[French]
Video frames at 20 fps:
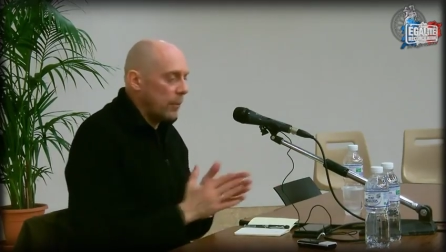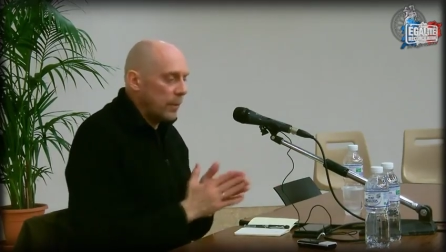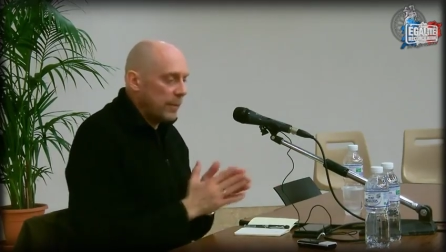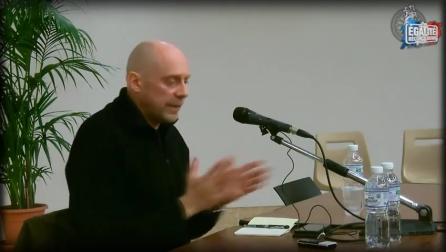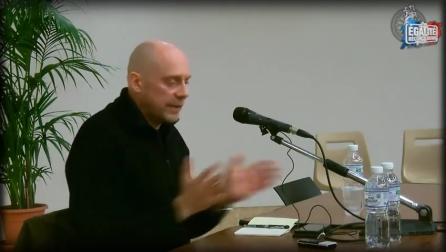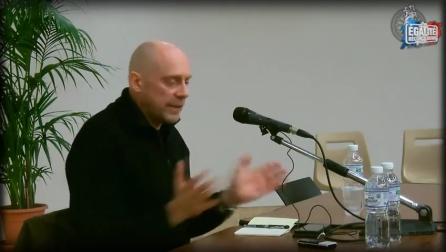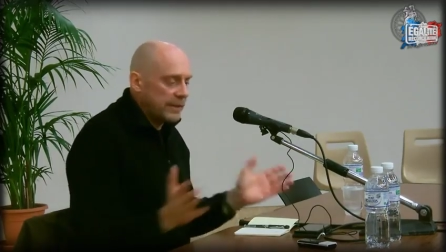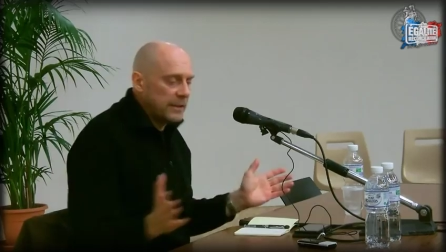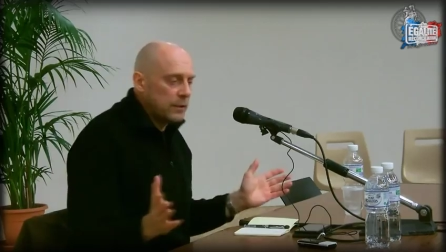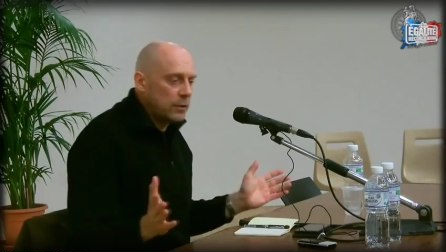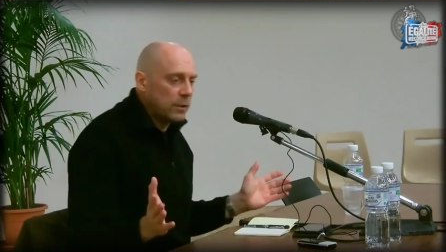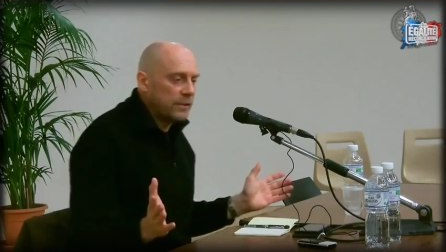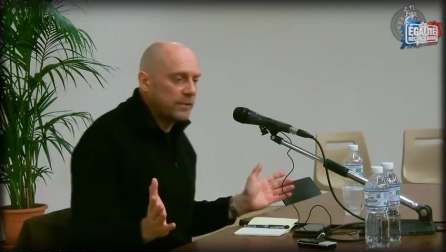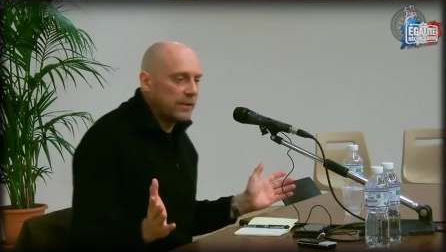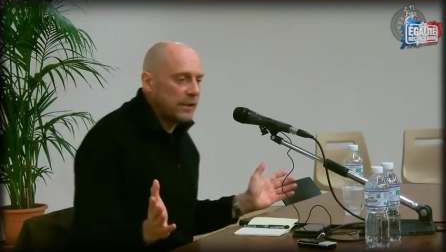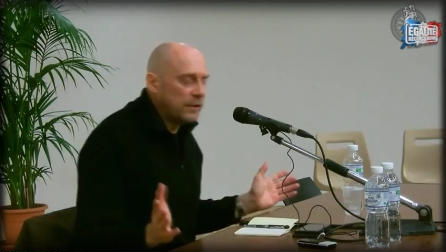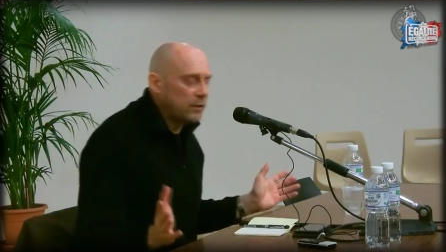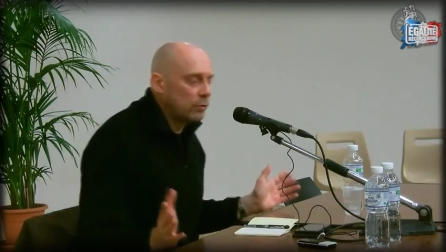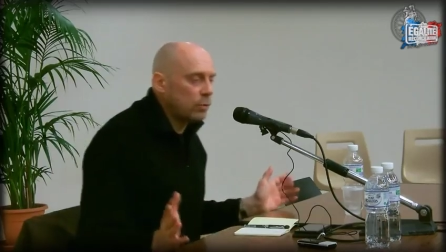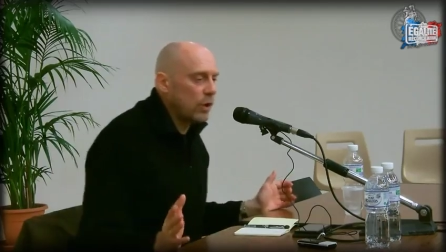Moi, ma catégorie,
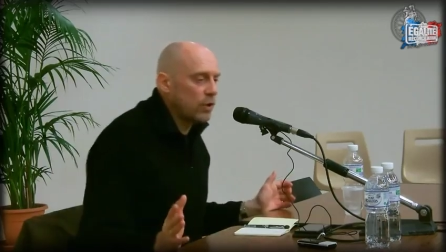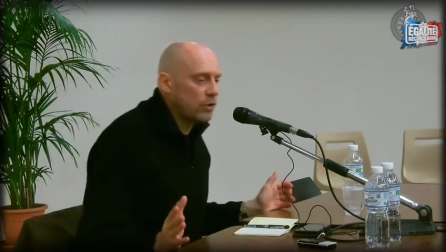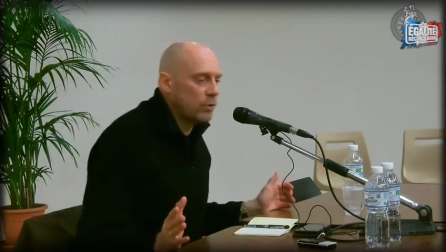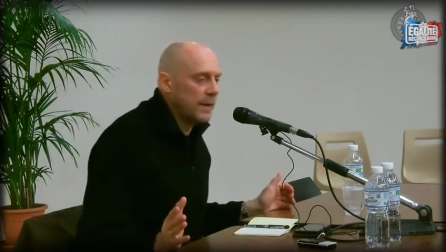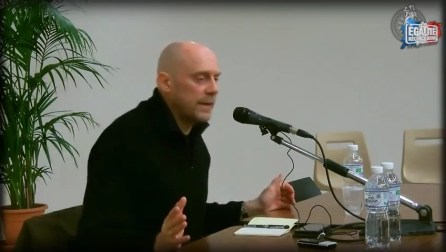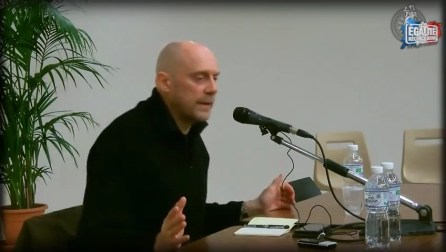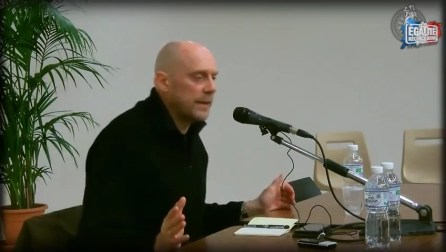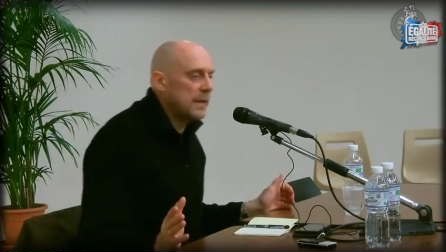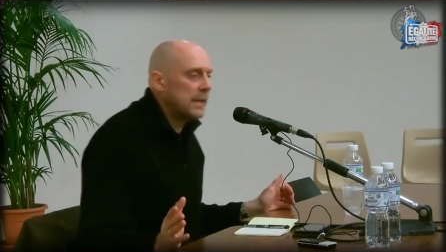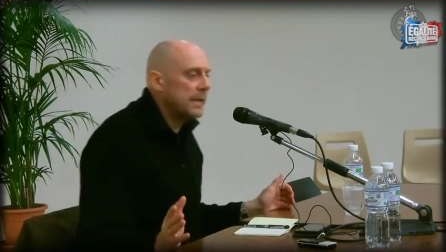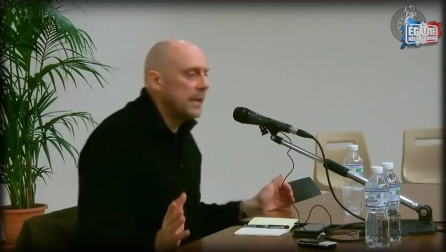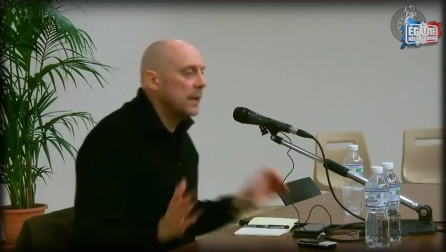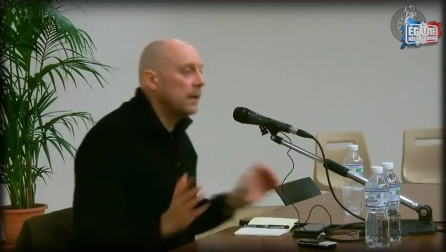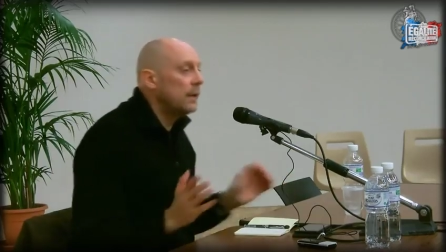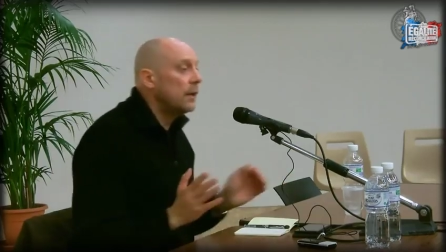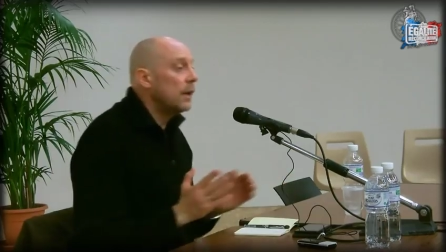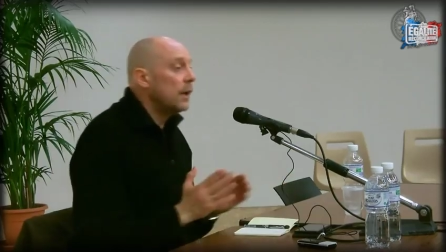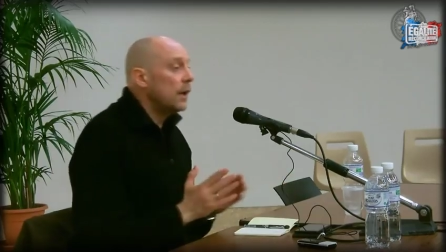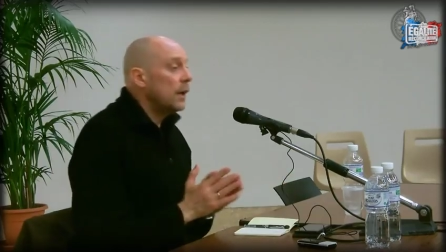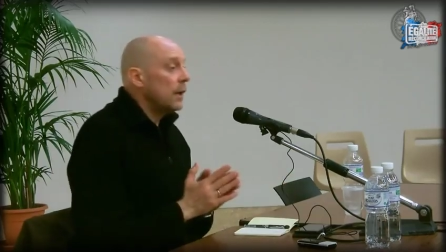c'est l'histoire, je suis un hegelien.
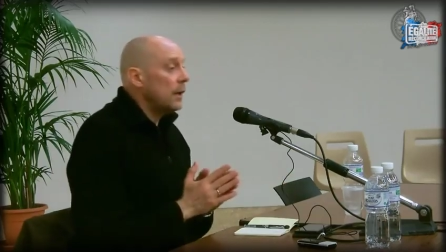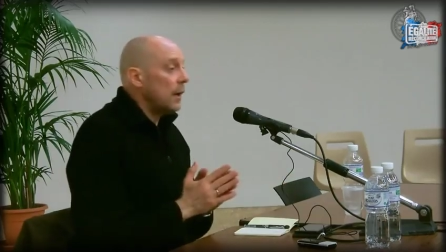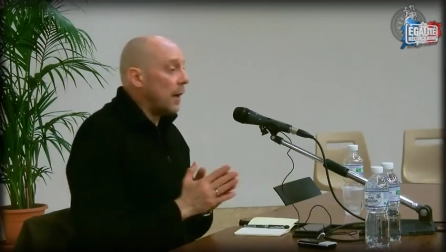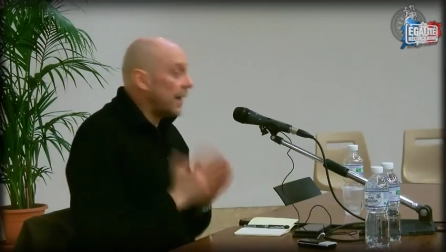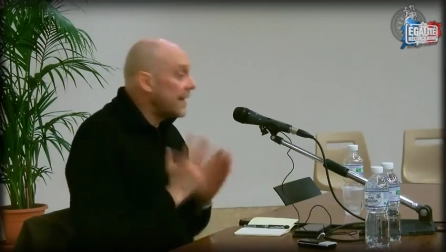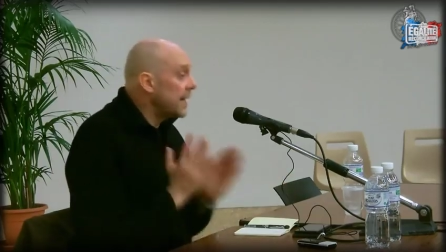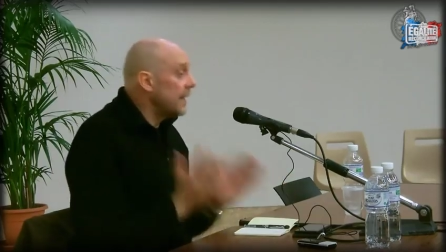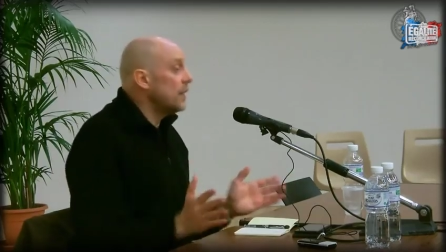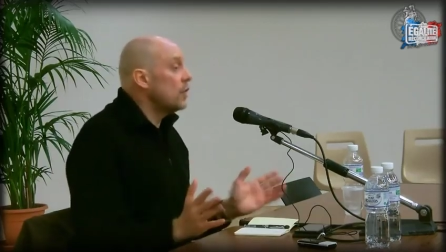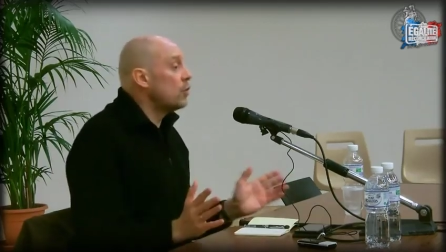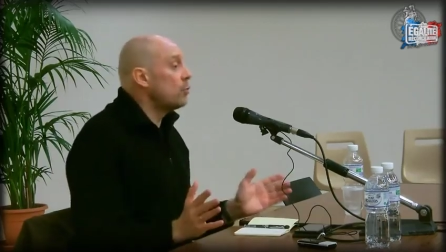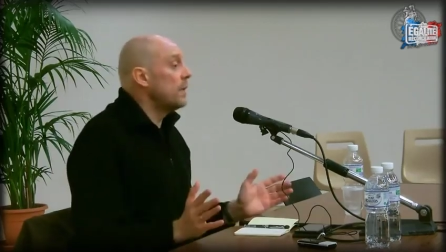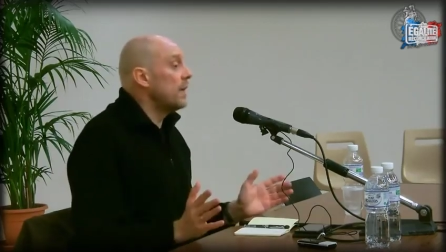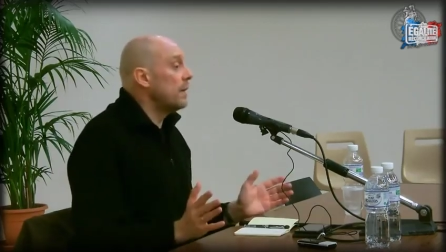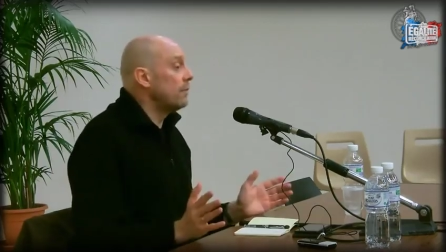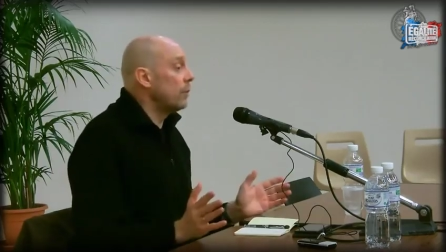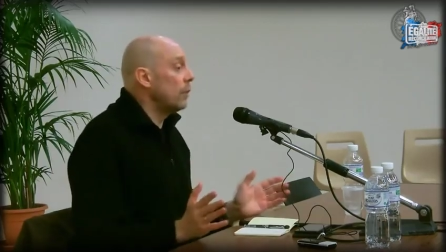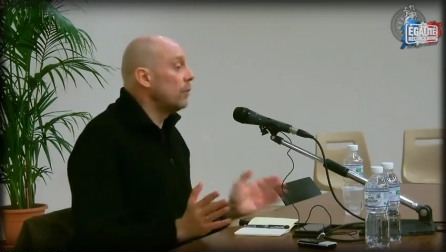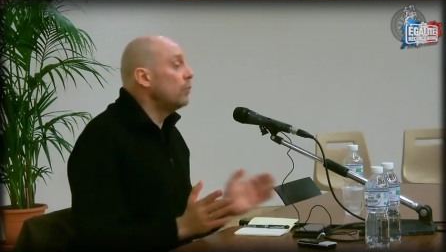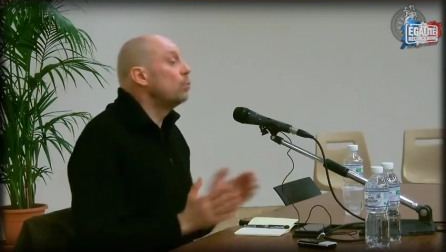Rien n'est joué
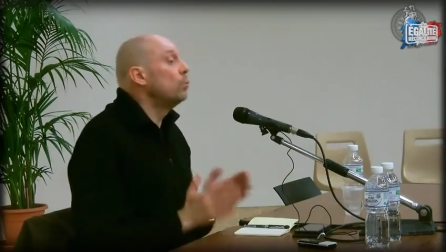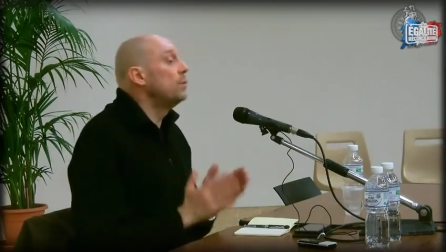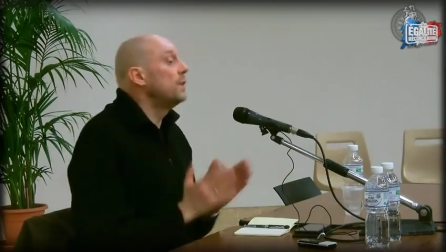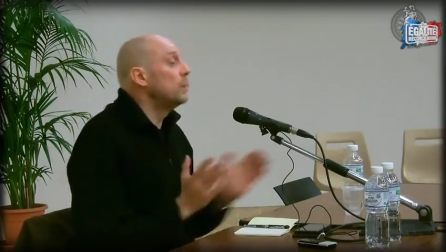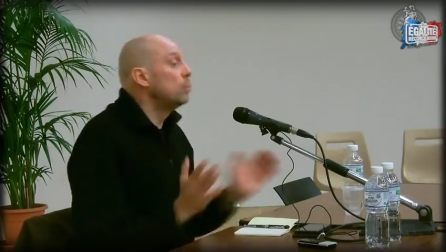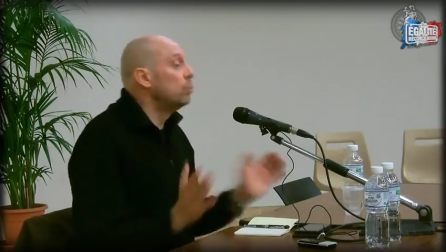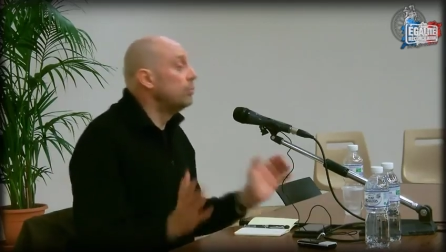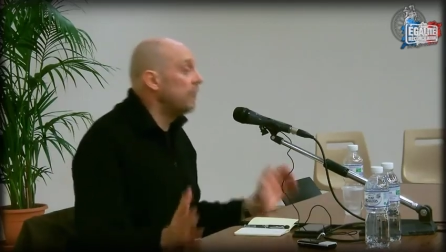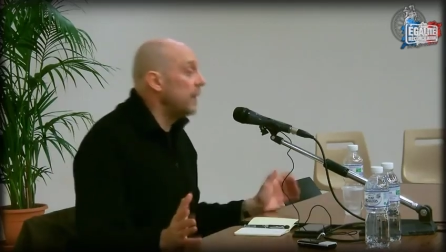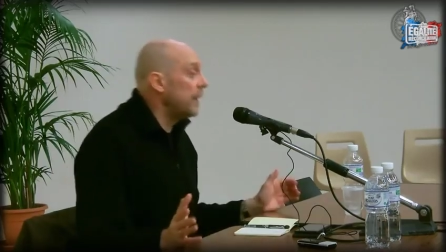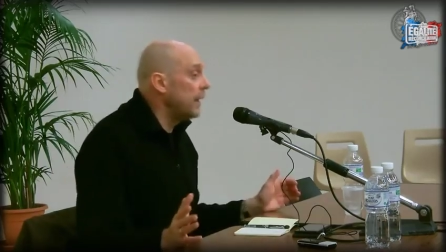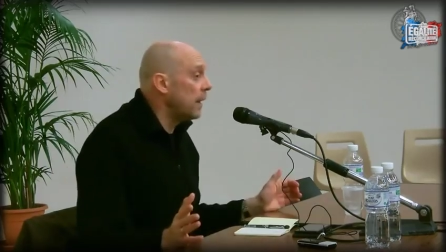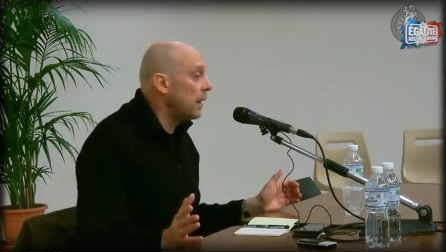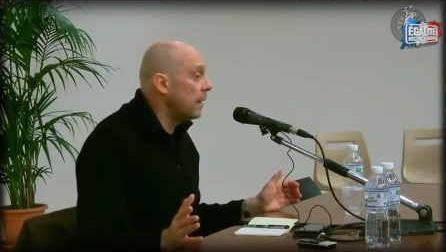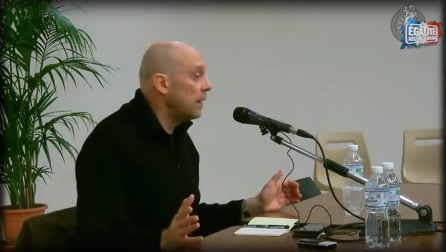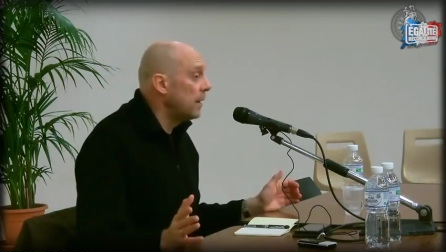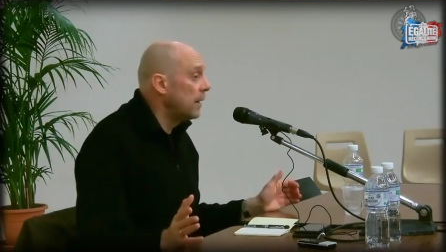d'avance, tout est ouvert.